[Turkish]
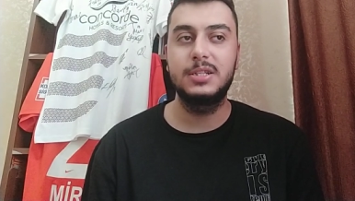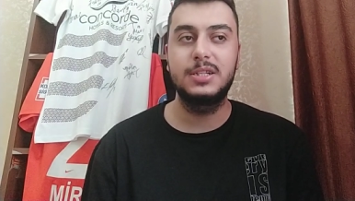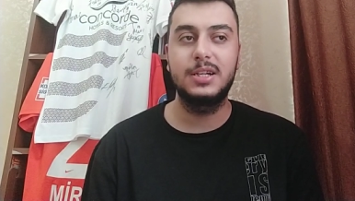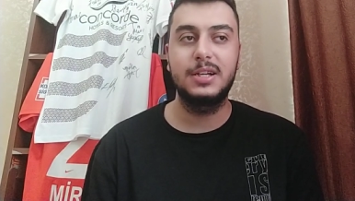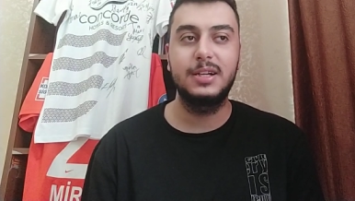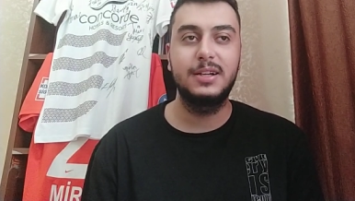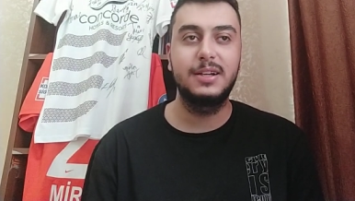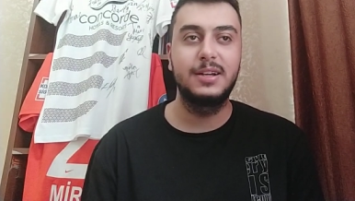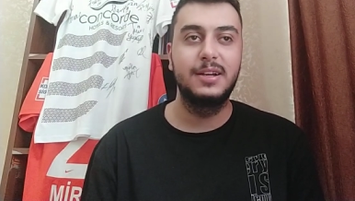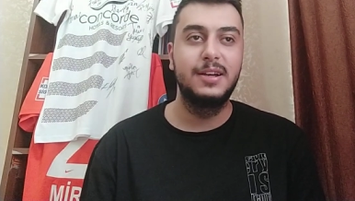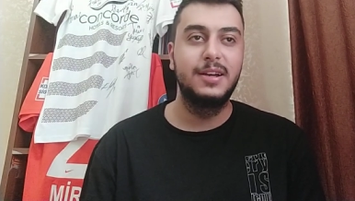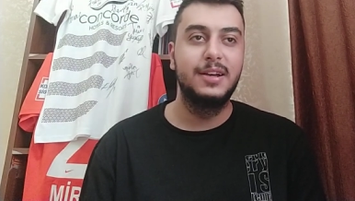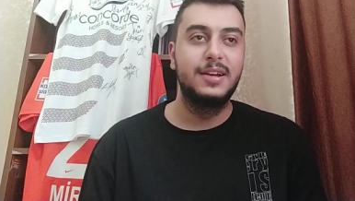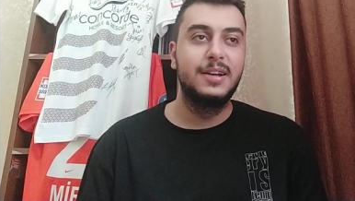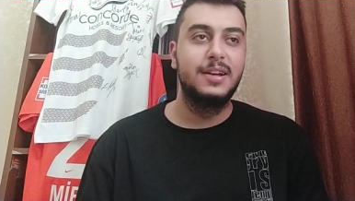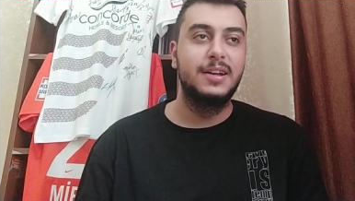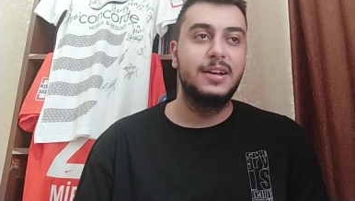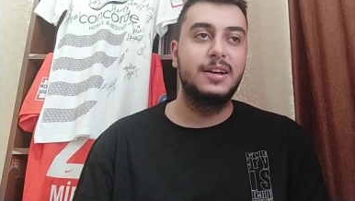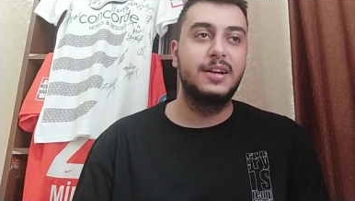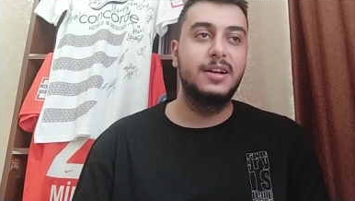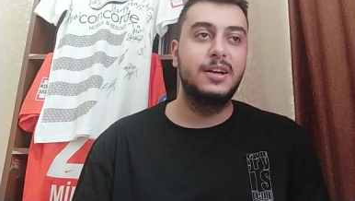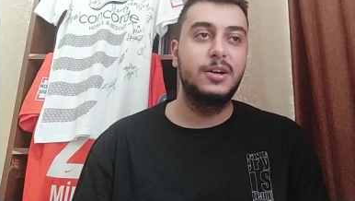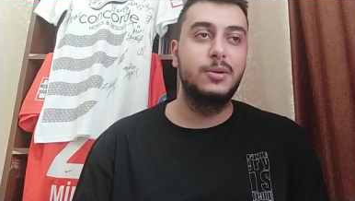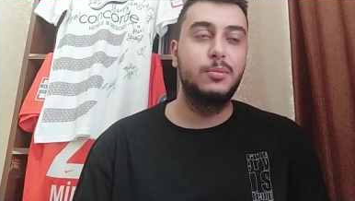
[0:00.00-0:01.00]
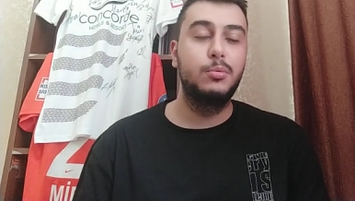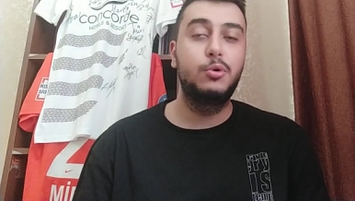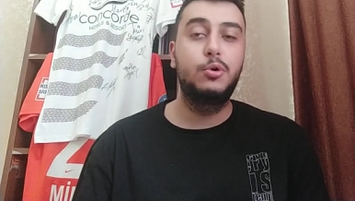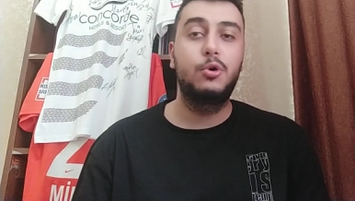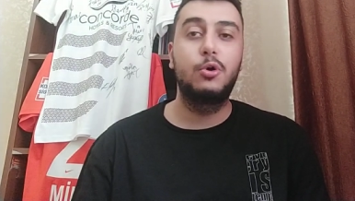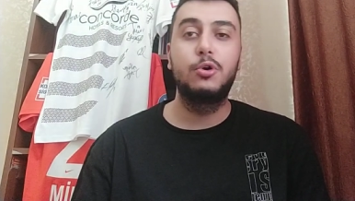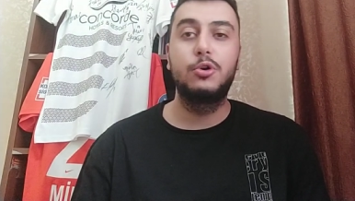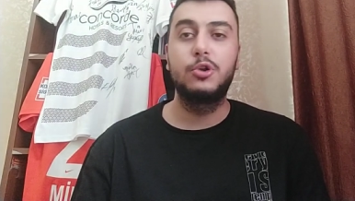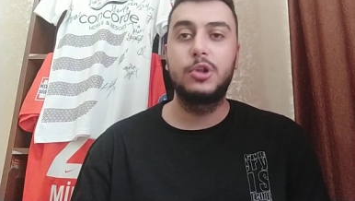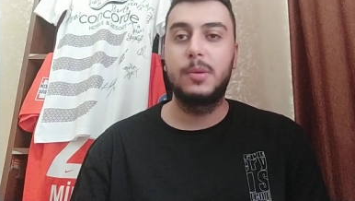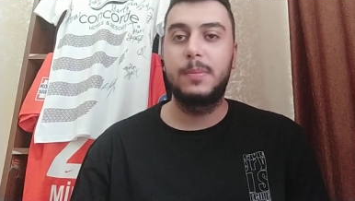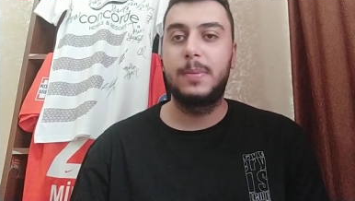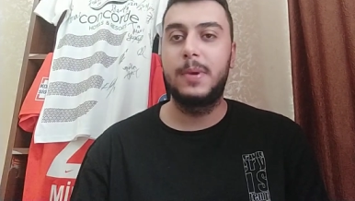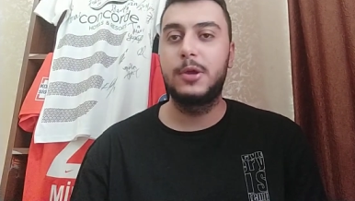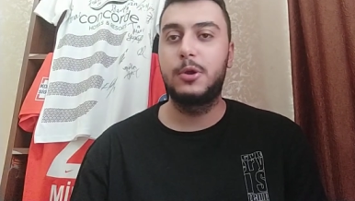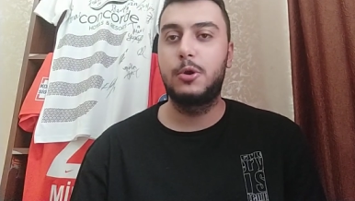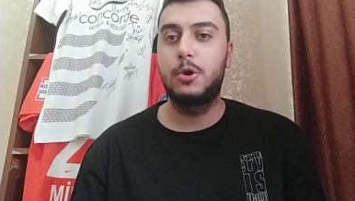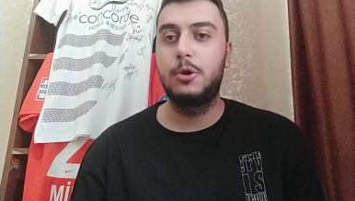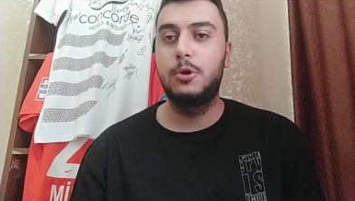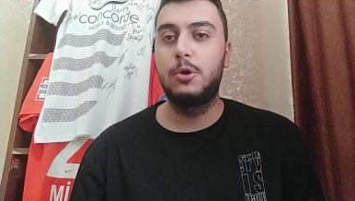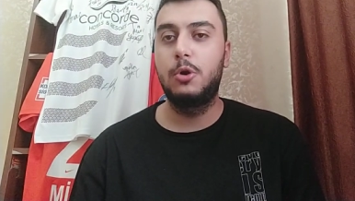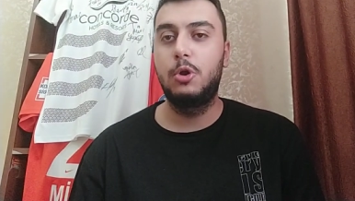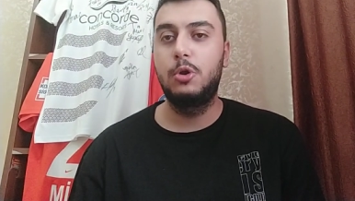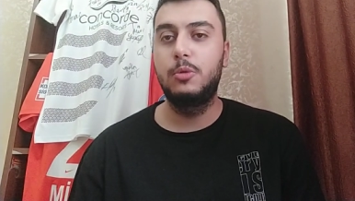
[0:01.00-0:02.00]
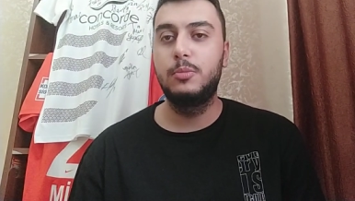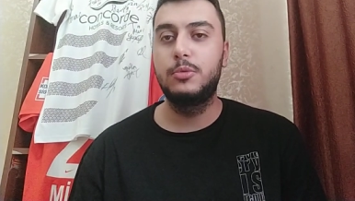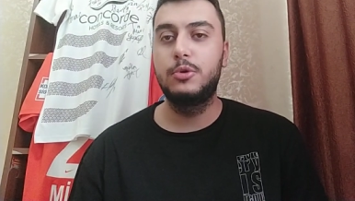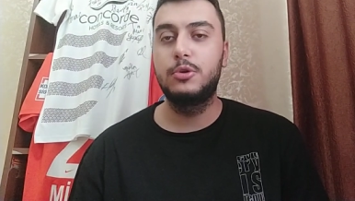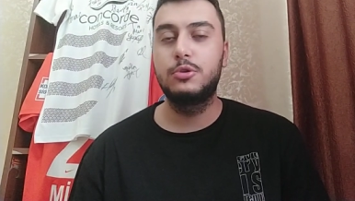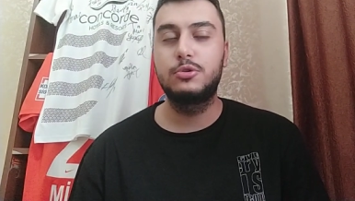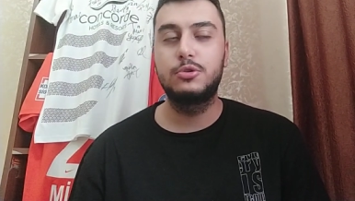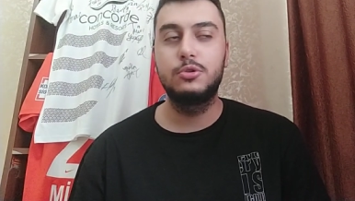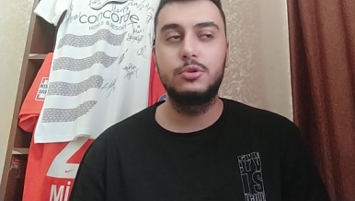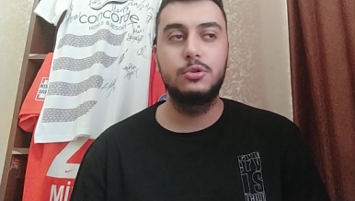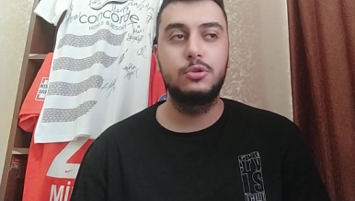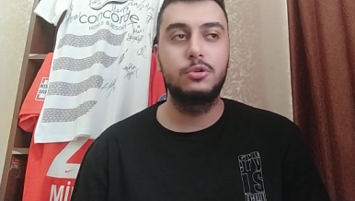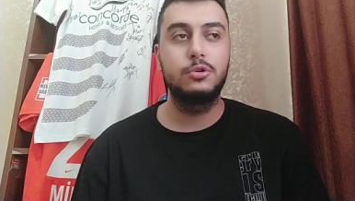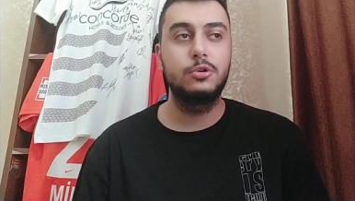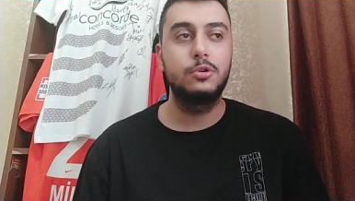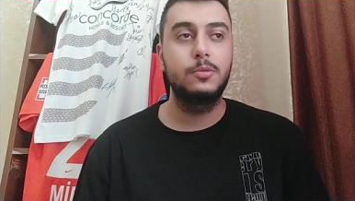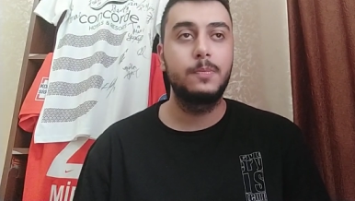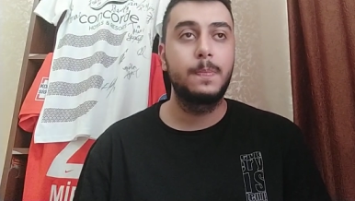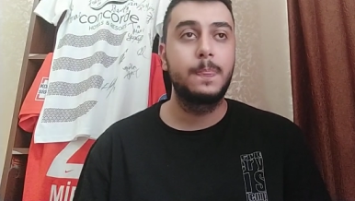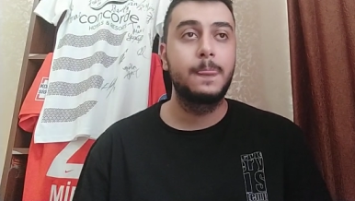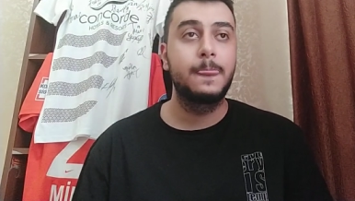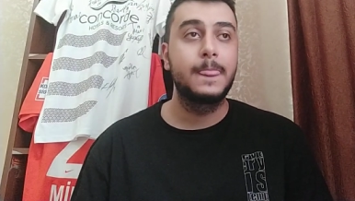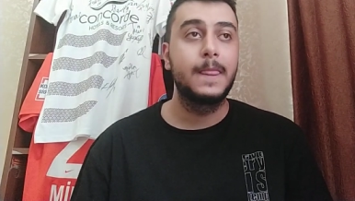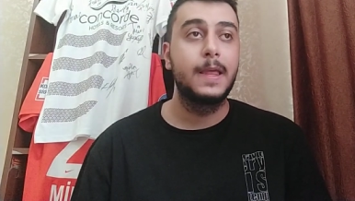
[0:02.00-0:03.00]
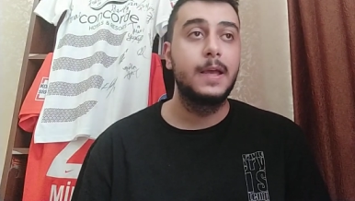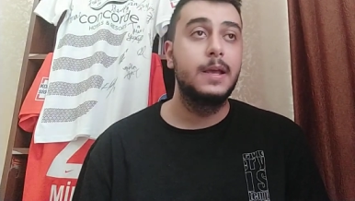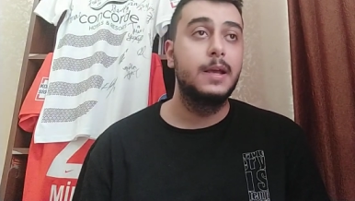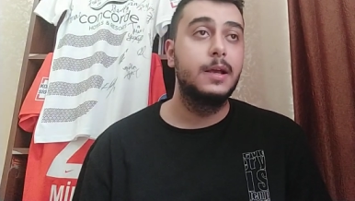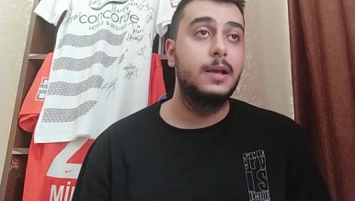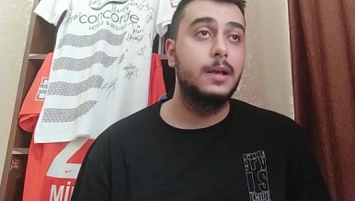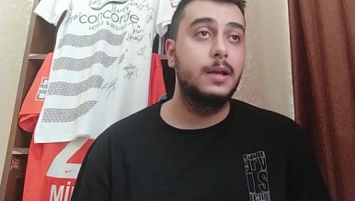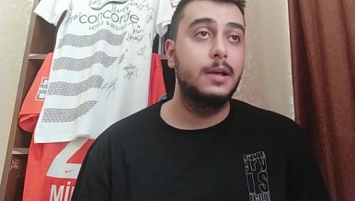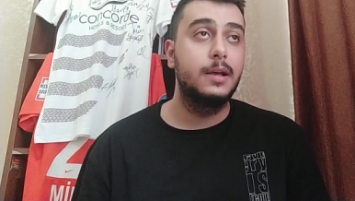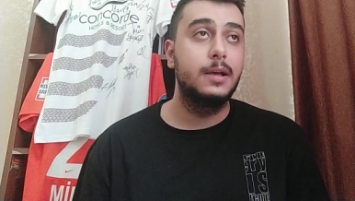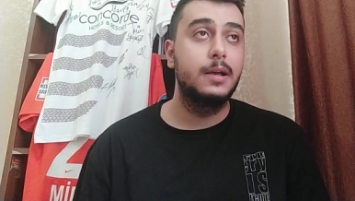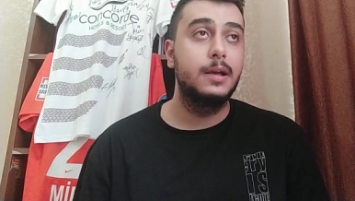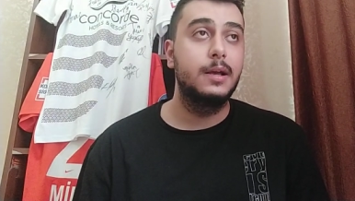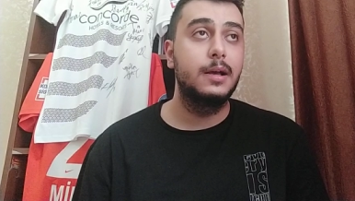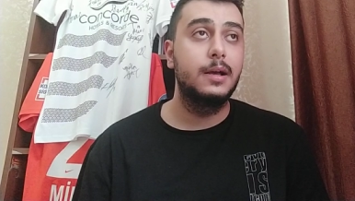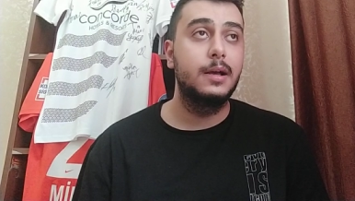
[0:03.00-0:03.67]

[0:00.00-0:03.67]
Ancak e, bu konuda pek öyle olmuyor çünkü ee,